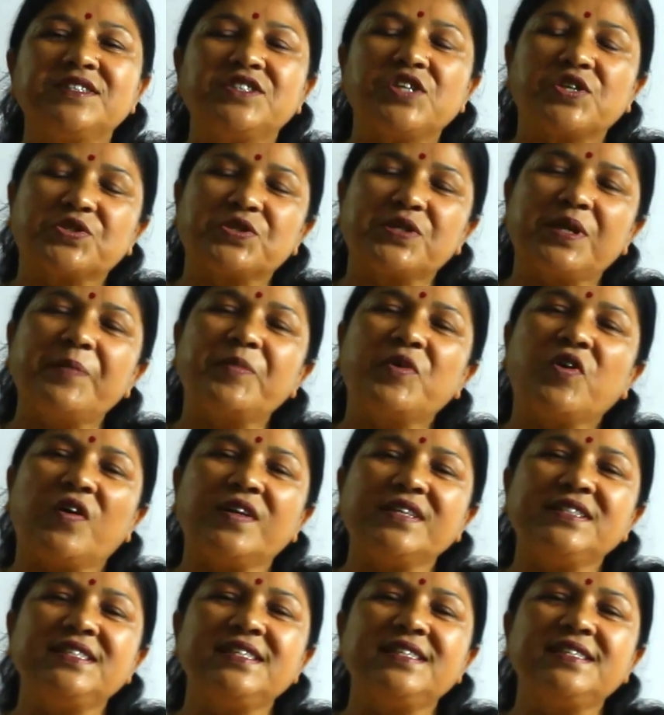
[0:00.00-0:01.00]
চট্টগ্রাম
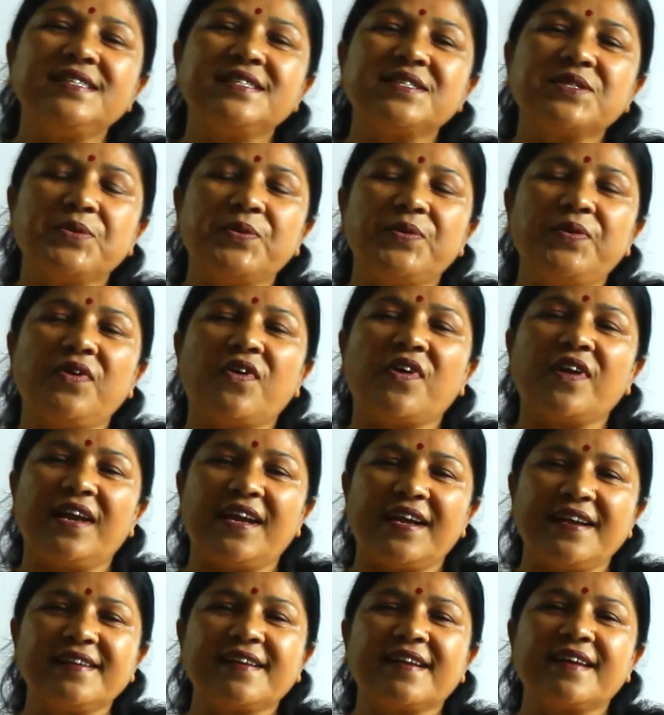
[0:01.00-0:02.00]
কলেজিয়েট স্কুল
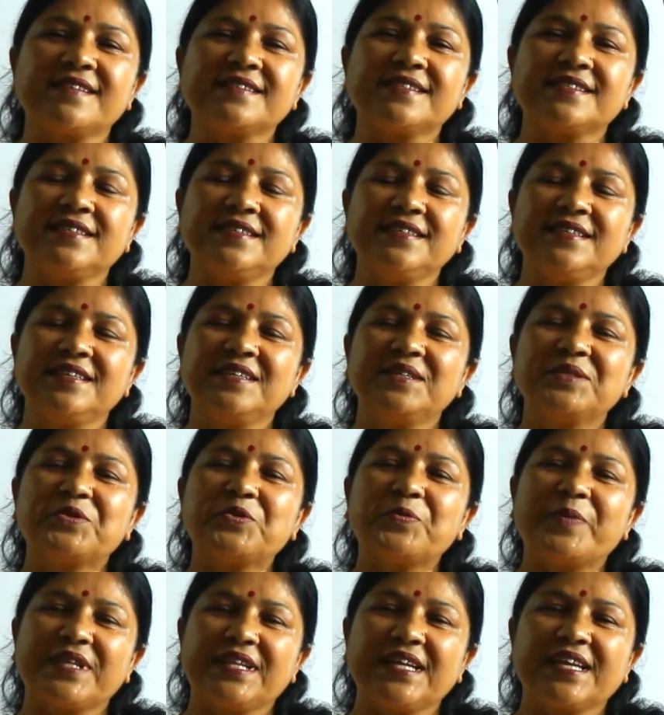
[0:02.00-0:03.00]
অনলাইন ক্লাসে
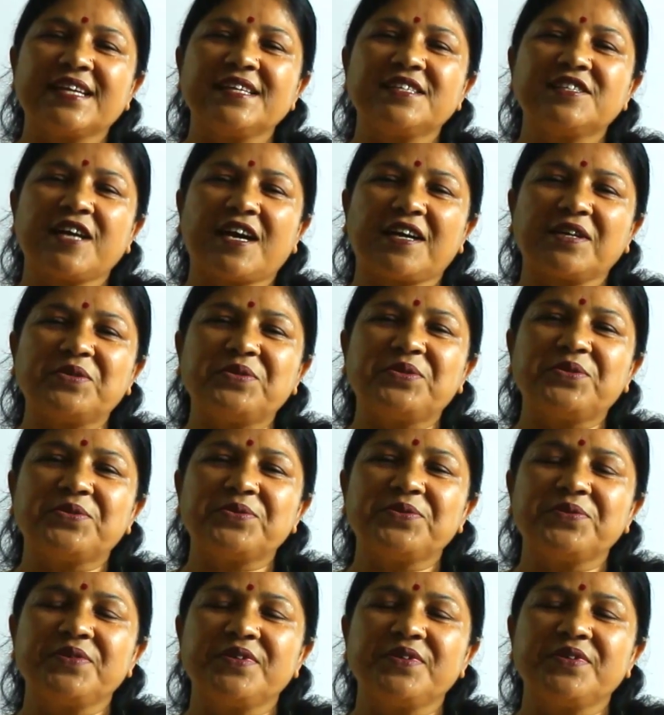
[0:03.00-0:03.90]
তোমাদেরকে স্বাগত